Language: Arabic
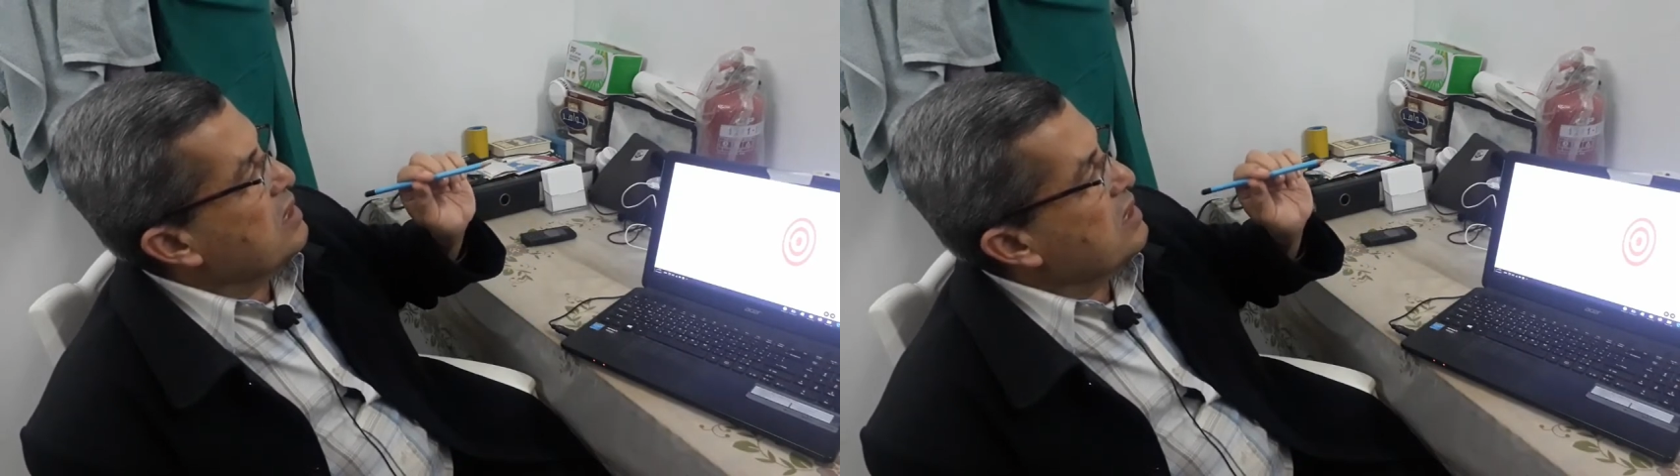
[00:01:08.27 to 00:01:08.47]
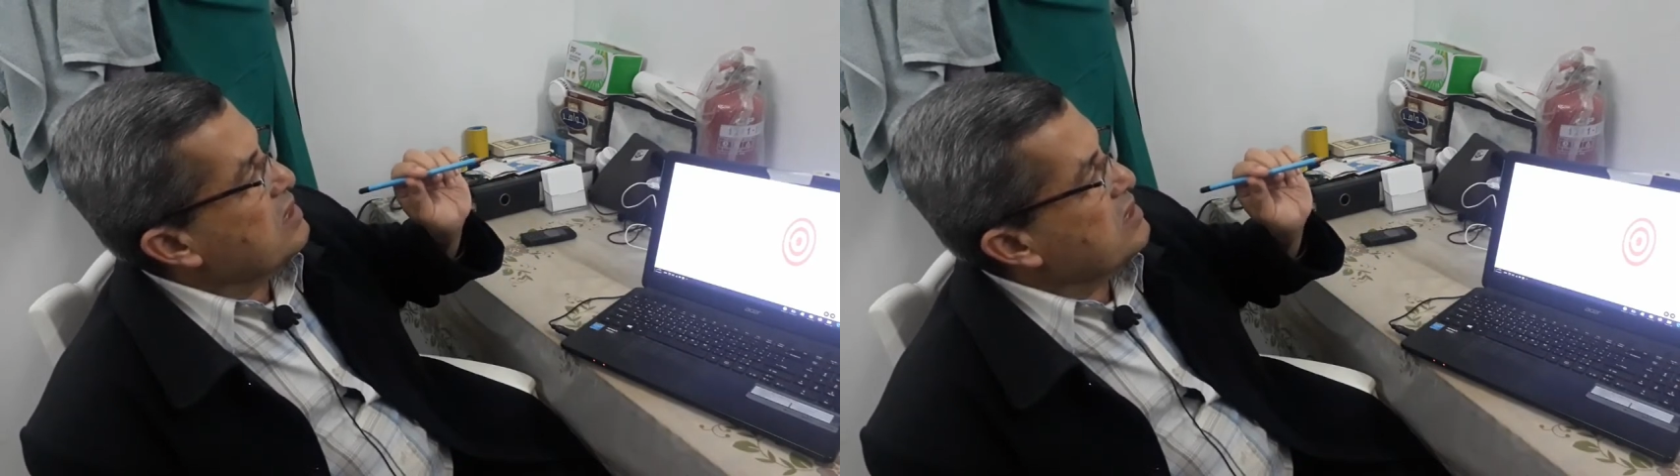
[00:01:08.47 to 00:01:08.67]

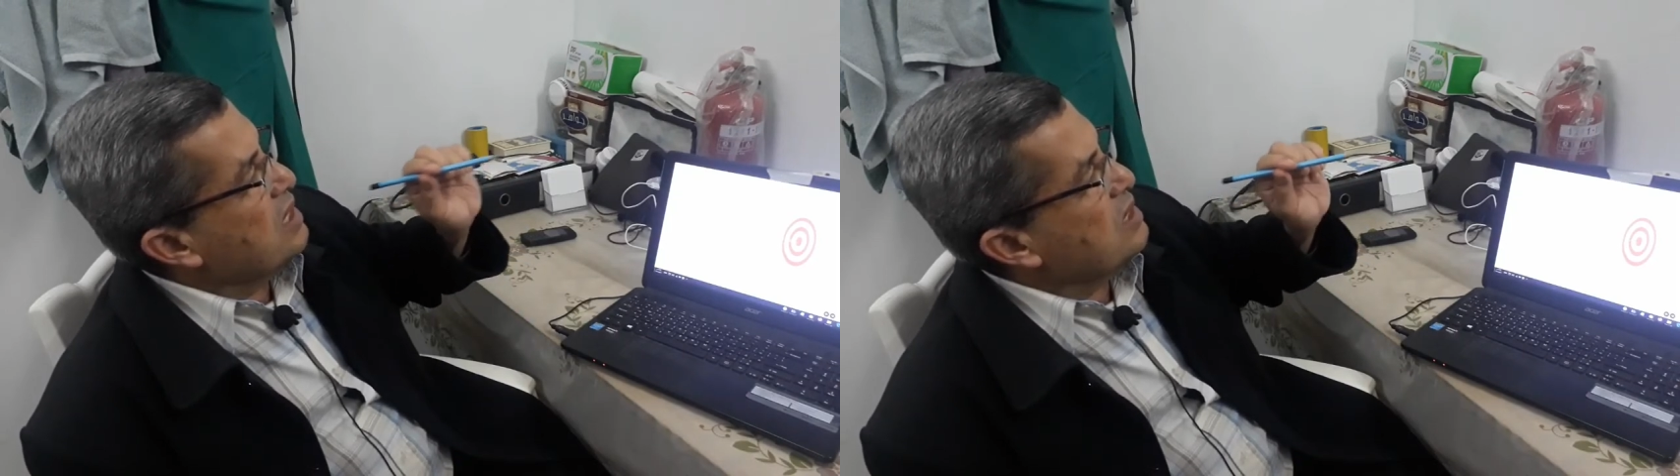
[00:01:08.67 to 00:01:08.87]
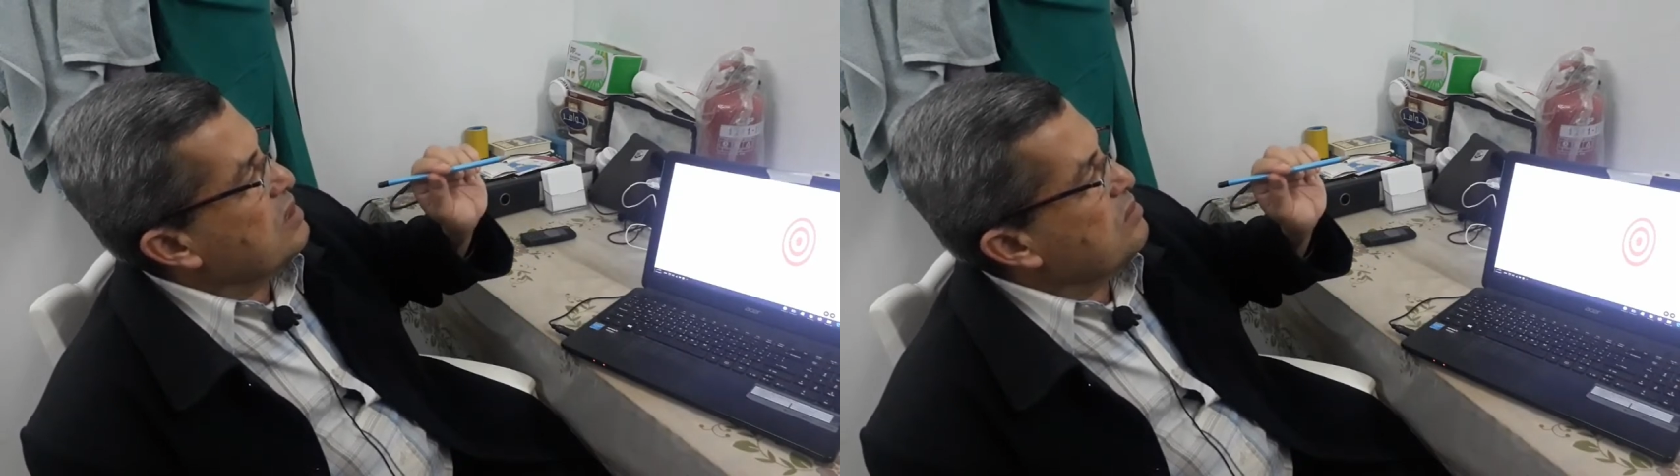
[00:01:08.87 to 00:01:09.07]

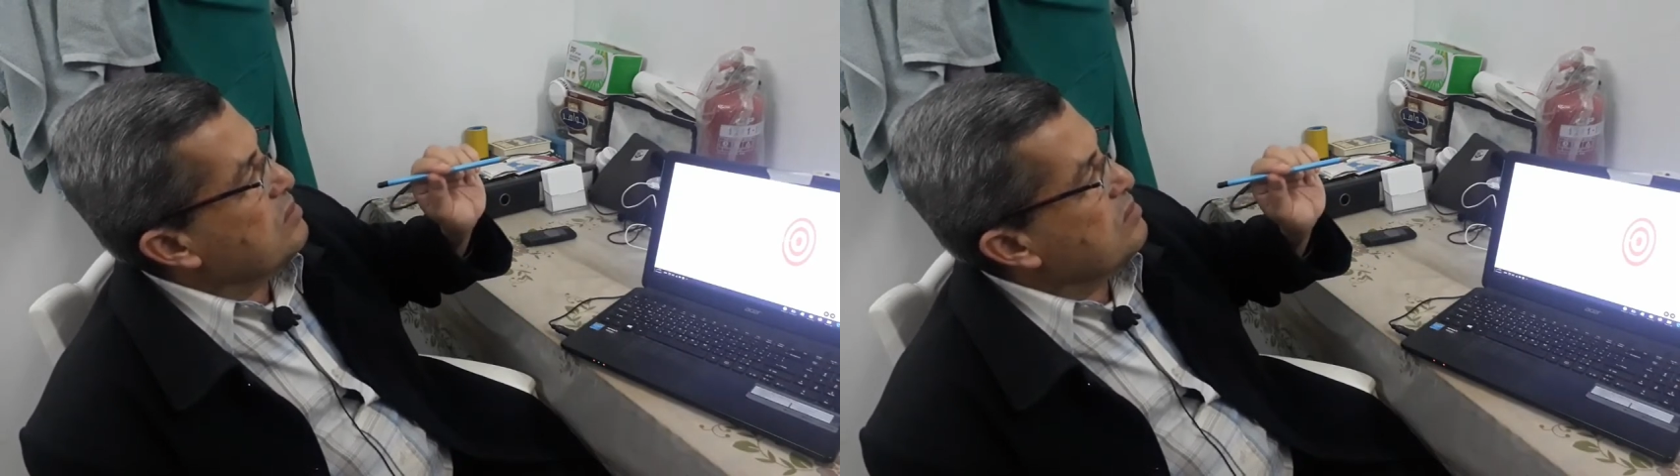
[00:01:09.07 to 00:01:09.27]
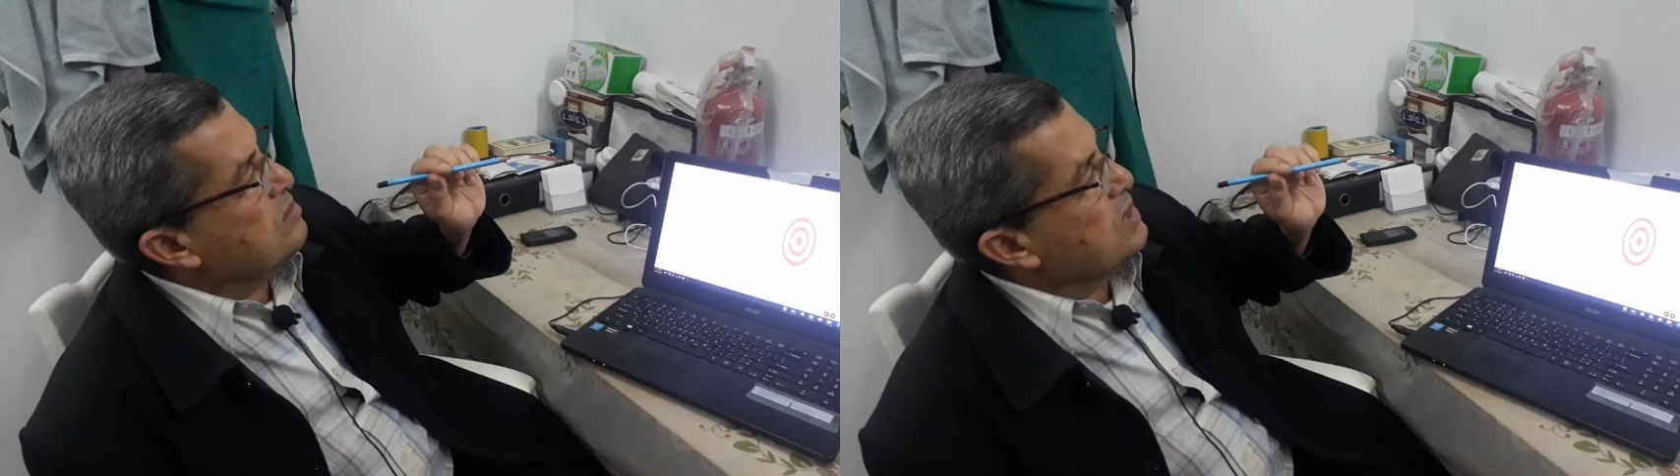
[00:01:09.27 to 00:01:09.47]
السهم
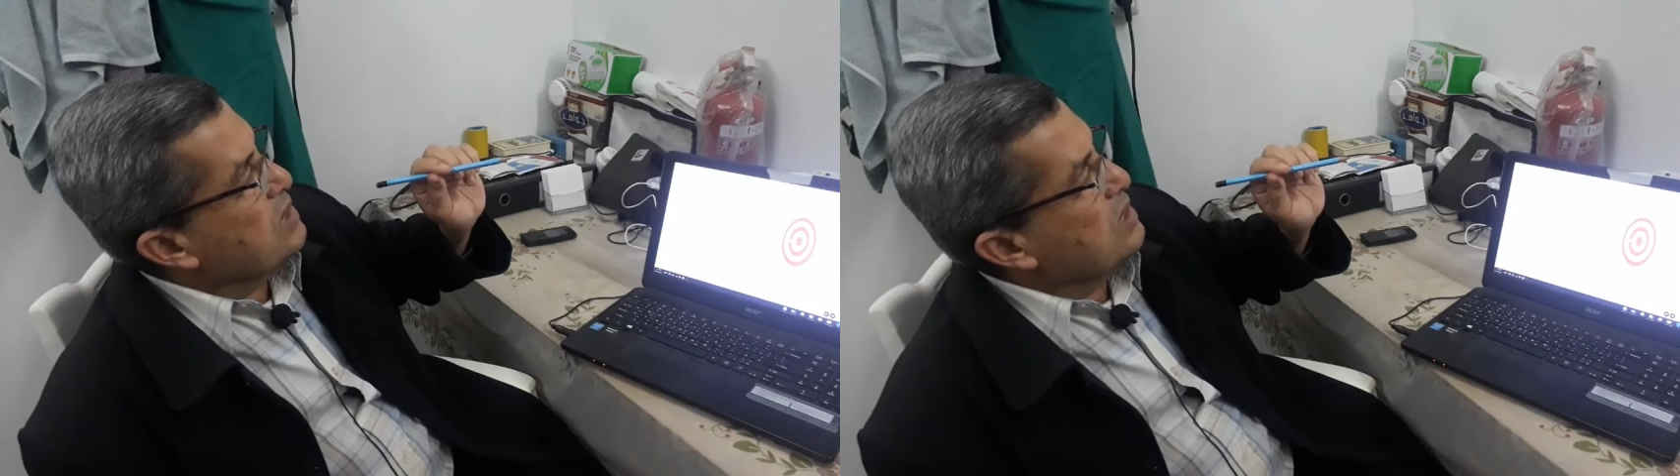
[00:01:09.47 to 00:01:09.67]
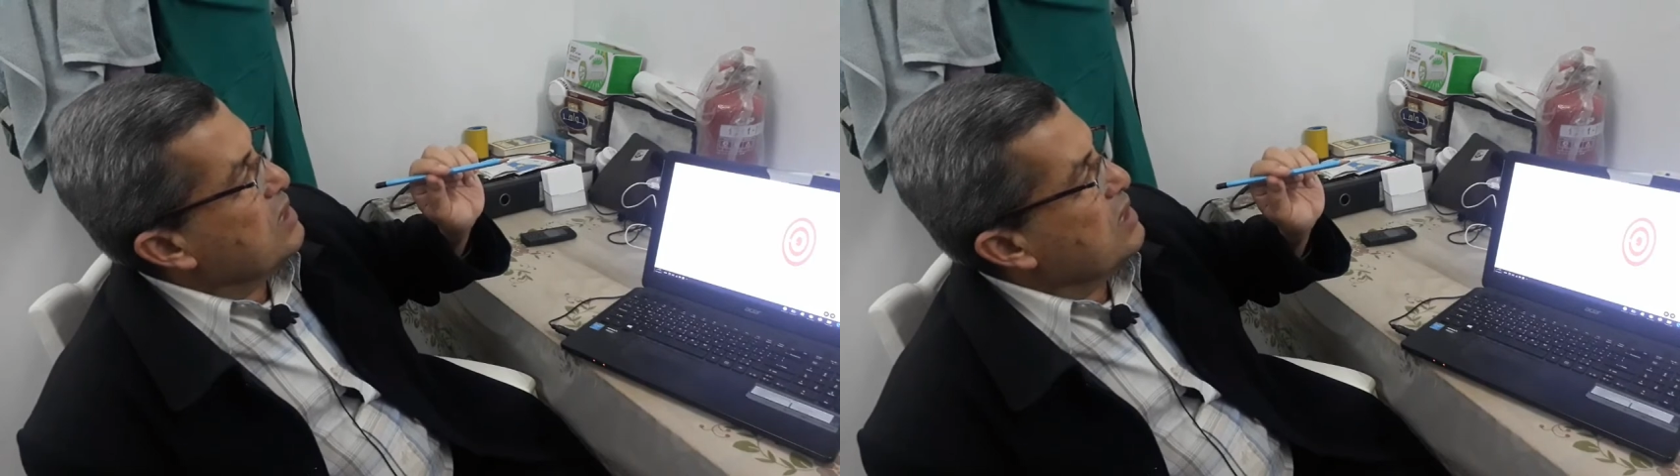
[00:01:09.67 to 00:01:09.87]

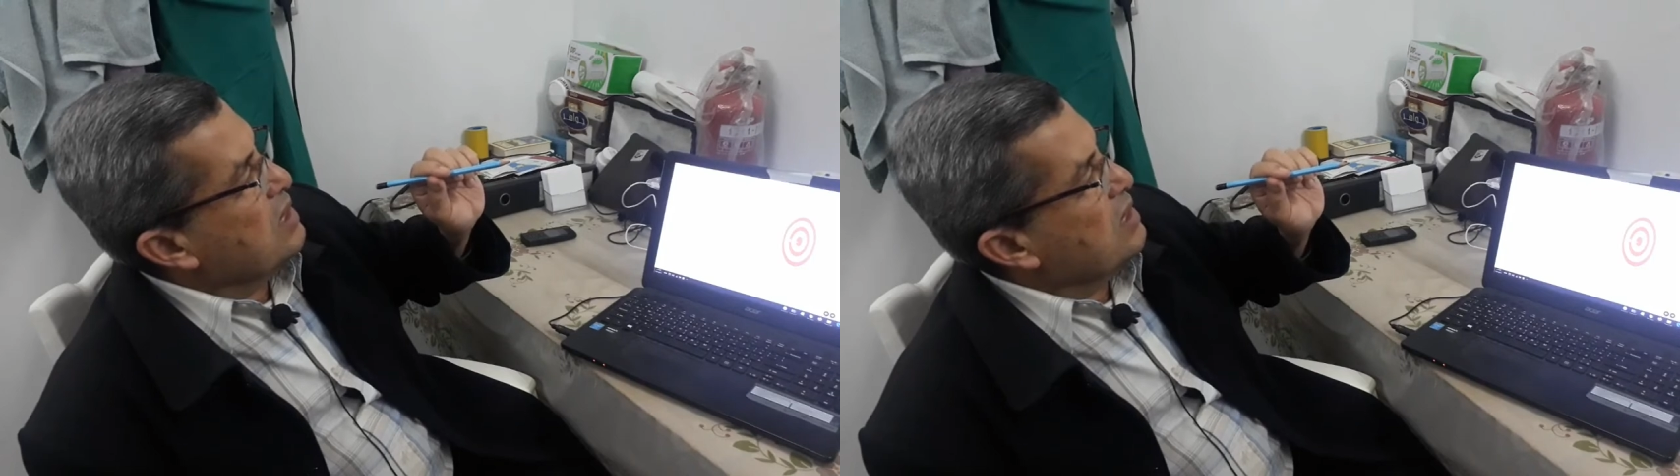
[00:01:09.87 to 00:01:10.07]
آه،